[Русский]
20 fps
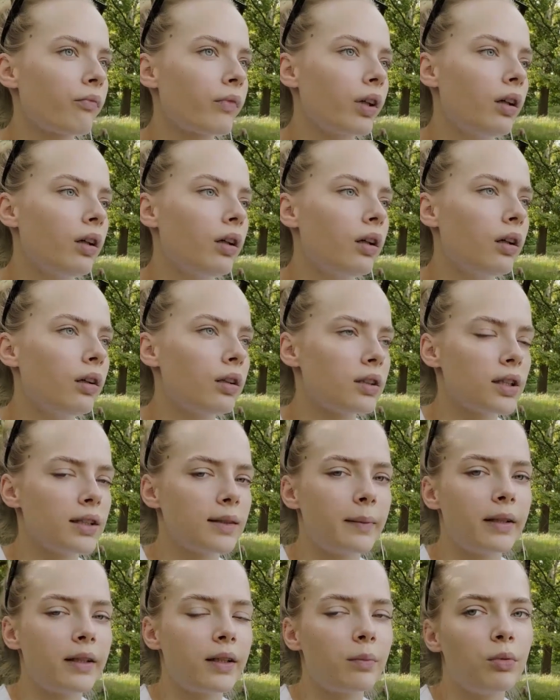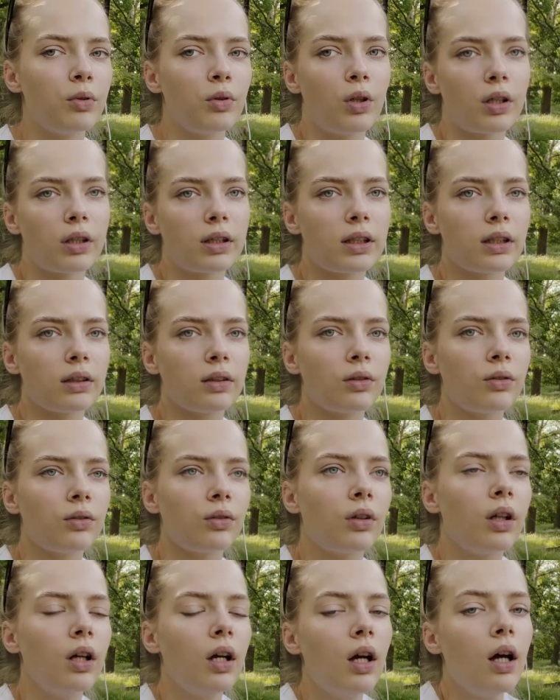э, здесь прикреплю
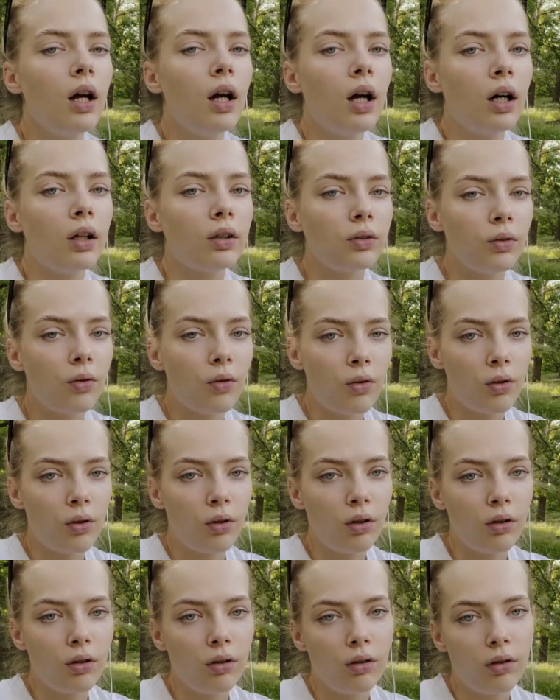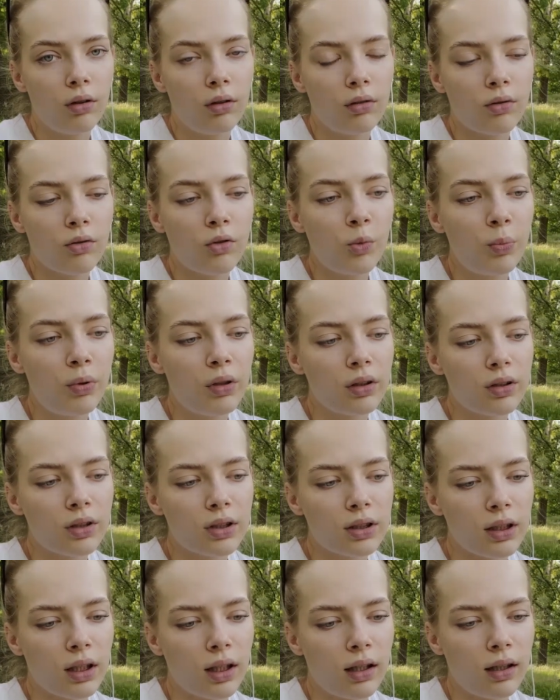картинку, оно куплено
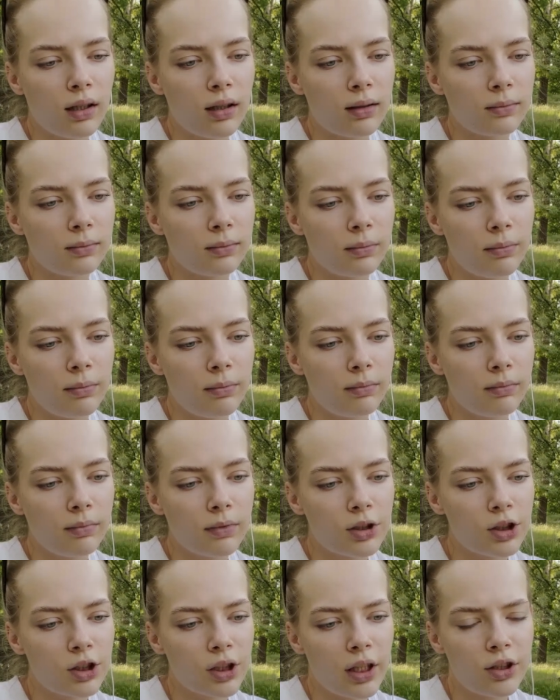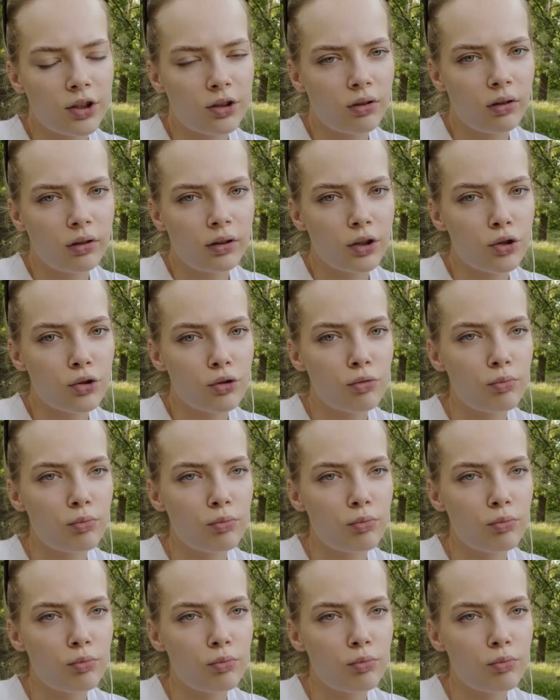за 6, что ли, тысяч